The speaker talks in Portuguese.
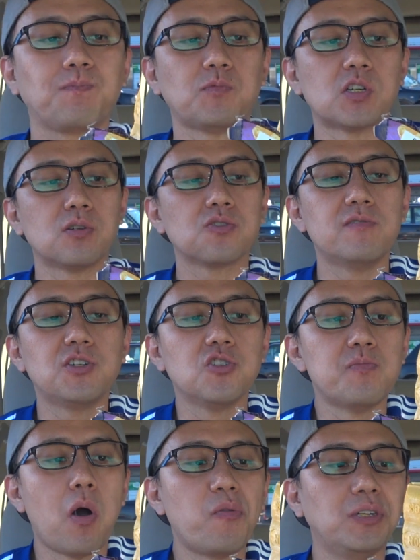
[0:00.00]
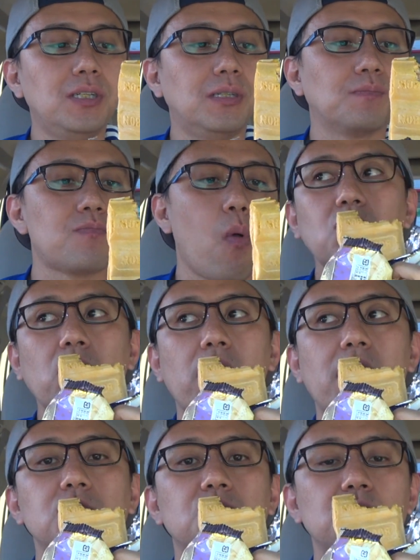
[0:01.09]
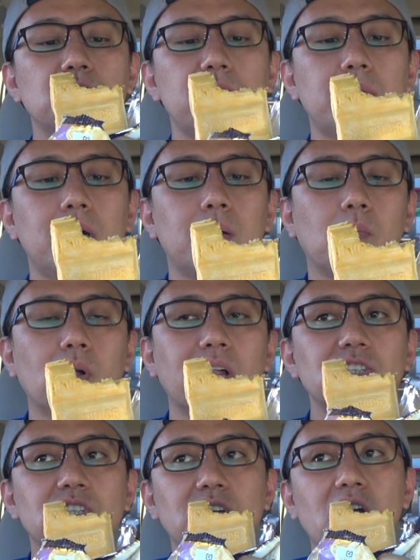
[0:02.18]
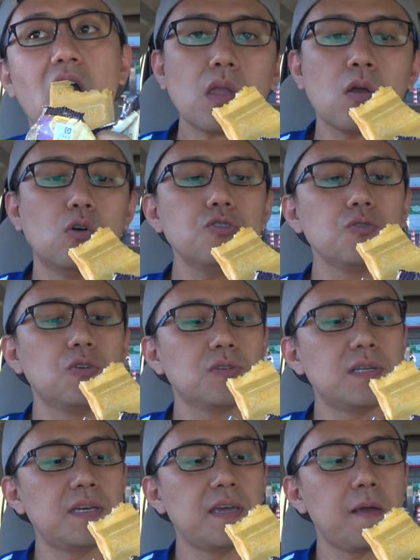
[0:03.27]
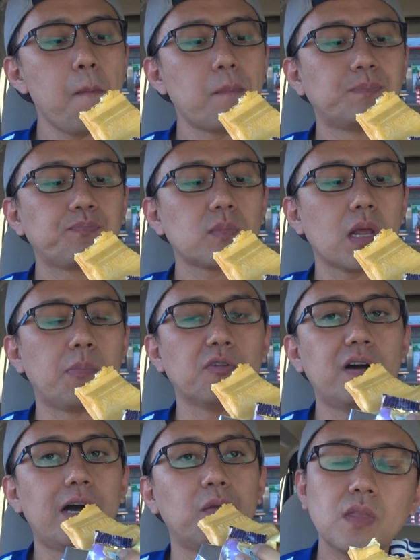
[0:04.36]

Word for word: Daqui é um sorvete de baunilha. Aí junto tem uma bolachinha. Gostoso daqui, hein? aprovado.